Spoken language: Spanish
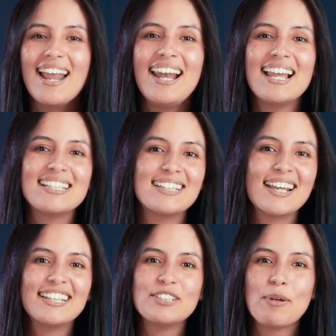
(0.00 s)
Las
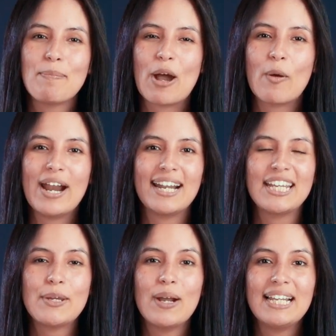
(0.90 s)
tarjetas prepago eran
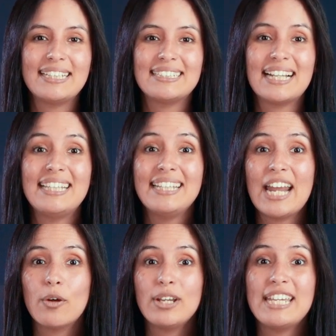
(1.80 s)
equivalentes al
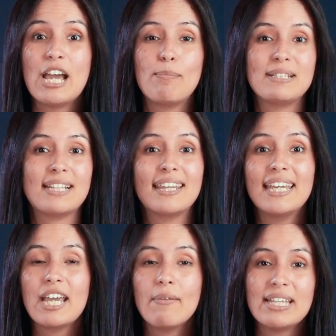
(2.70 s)
dinero y a pesar
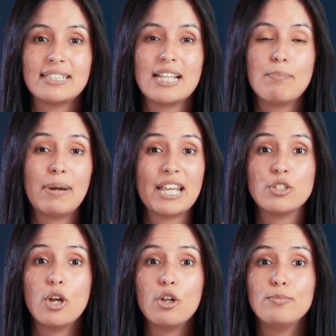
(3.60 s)
de que a veces el
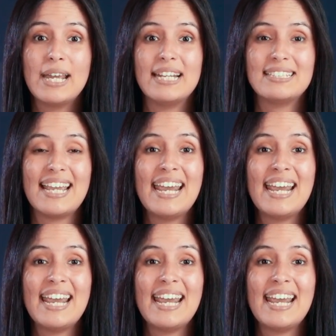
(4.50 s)
precio de los bienes